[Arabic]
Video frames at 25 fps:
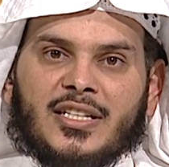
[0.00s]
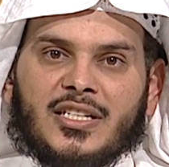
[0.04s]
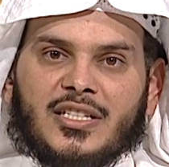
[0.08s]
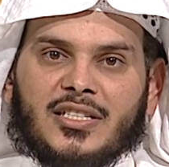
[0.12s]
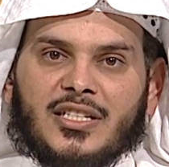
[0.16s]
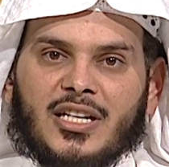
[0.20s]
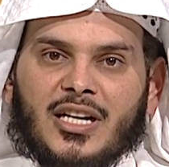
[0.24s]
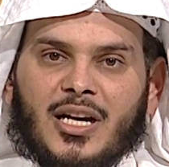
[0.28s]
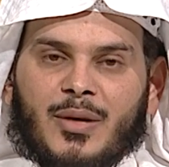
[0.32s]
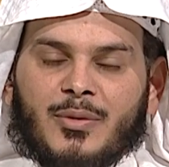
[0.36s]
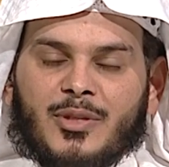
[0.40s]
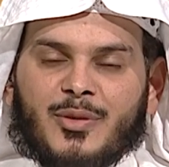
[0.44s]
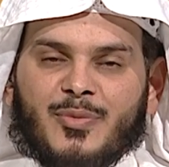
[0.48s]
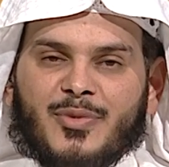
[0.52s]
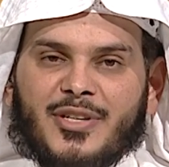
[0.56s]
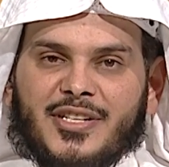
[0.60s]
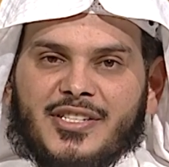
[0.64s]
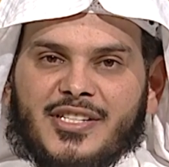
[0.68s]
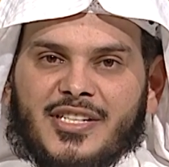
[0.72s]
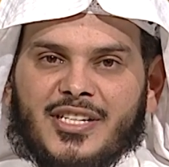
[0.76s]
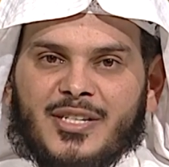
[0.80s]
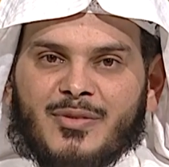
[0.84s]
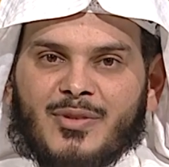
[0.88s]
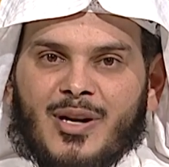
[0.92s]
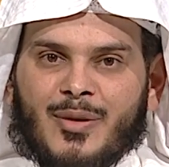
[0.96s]
الشيخ عبد
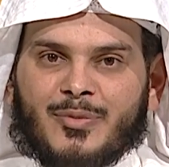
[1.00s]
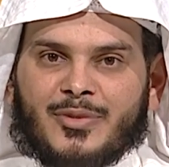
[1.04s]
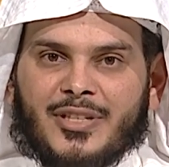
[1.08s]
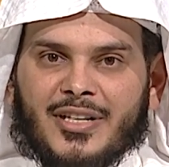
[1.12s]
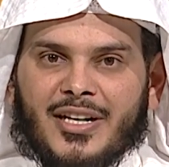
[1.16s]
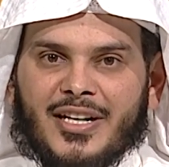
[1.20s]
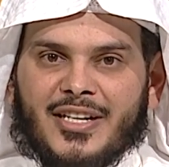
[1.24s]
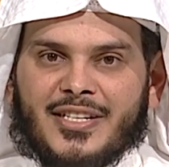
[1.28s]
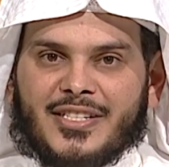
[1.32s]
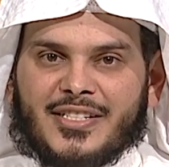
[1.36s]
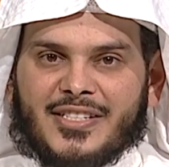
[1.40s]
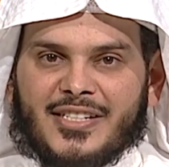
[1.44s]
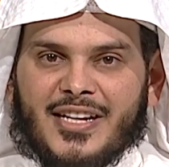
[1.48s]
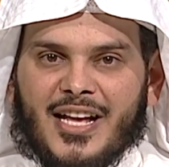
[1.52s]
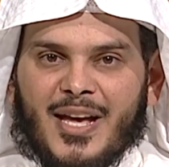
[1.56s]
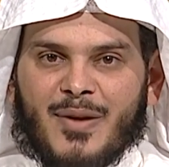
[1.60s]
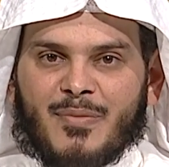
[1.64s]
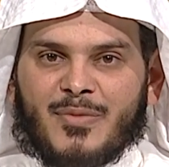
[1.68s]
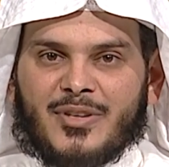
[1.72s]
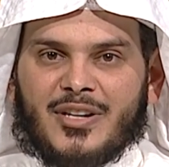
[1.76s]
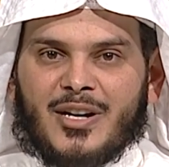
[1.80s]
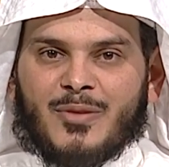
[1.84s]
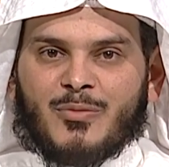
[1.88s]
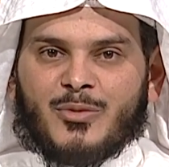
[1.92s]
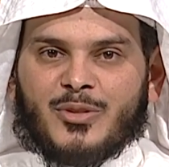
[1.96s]
المحسن بن عبد الله
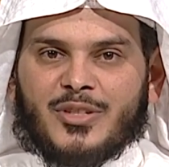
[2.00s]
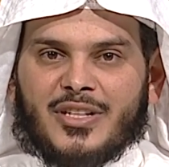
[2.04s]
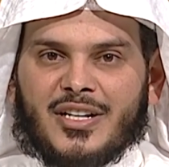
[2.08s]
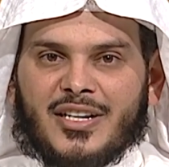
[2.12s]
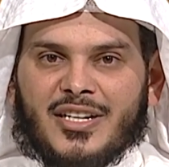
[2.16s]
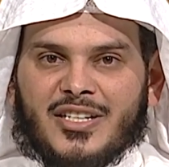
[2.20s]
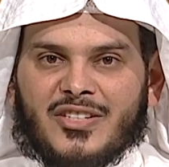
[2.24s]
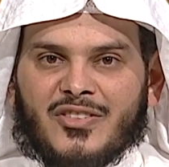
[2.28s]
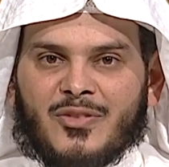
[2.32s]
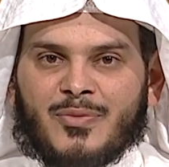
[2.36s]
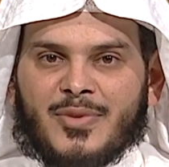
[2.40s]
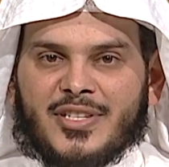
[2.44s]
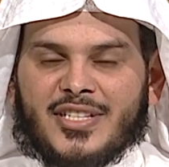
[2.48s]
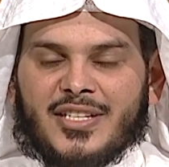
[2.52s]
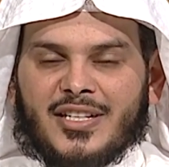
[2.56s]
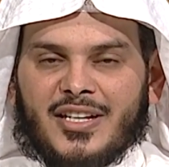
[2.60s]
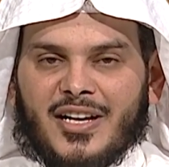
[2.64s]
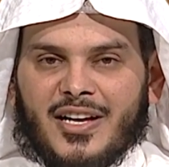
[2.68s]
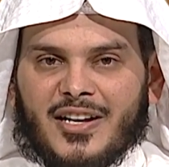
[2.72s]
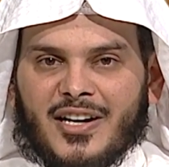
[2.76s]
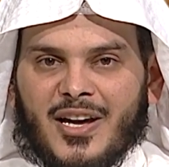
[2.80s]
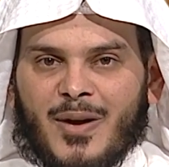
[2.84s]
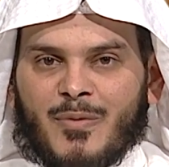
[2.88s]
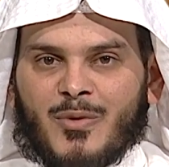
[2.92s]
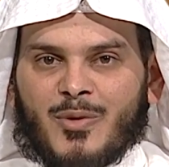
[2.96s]
الزامل المدرس في المسجد
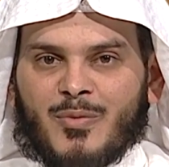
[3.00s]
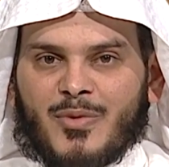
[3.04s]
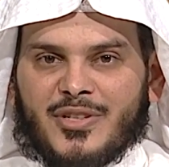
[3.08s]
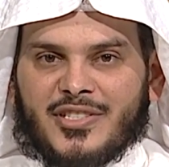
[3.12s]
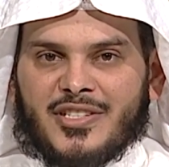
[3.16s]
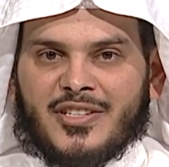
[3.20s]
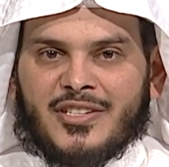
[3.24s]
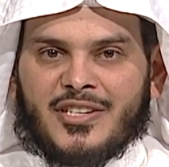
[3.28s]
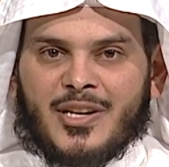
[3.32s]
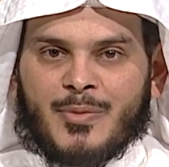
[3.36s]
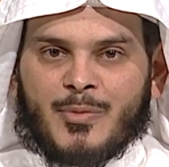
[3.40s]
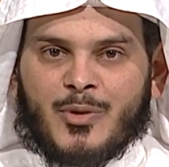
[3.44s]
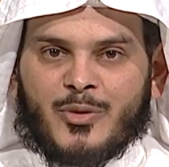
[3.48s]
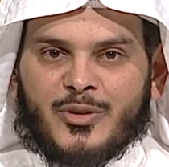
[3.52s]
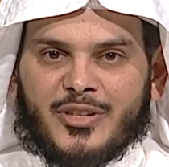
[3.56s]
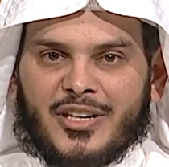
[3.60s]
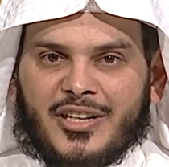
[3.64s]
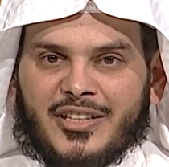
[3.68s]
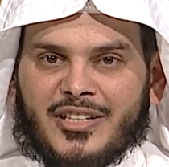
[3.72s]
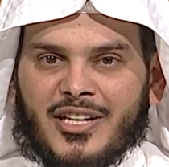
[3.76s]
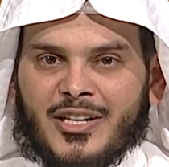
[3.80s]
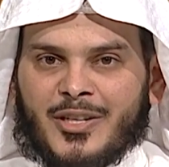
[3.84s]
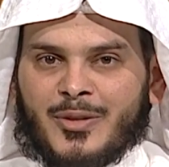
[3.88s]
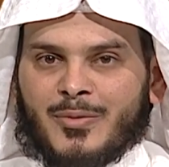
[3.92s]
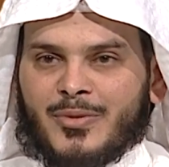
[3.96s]
الحرام والمسجد النبوي
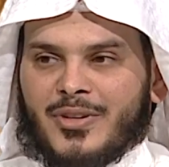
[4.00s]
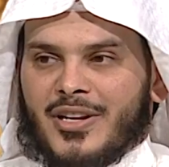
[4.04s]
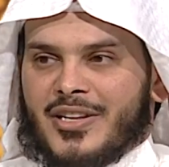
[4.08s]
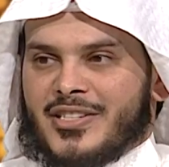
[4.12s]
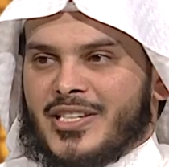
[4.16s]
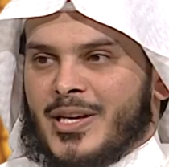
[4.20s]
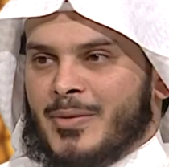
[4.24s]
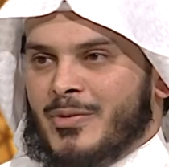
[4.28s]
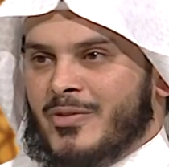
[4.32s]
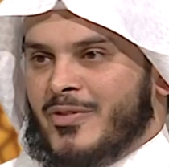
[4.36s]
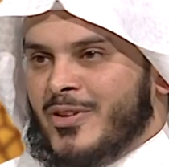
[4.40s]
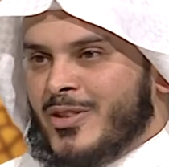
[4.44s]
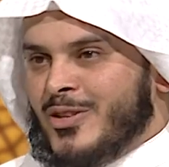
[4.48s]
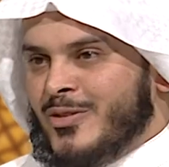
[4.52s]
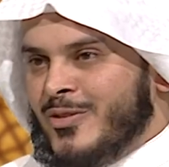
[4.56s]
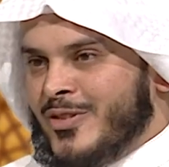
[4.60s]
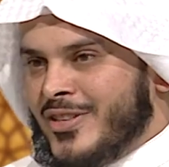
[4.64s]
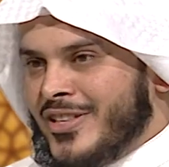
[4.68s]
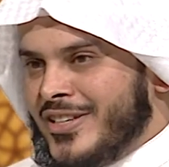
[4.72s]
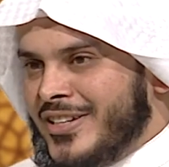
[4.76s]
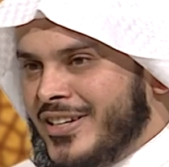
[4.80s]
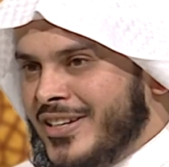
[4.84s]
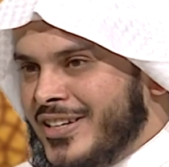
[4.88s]
حياكم الله صاحب الفضل الفضيلة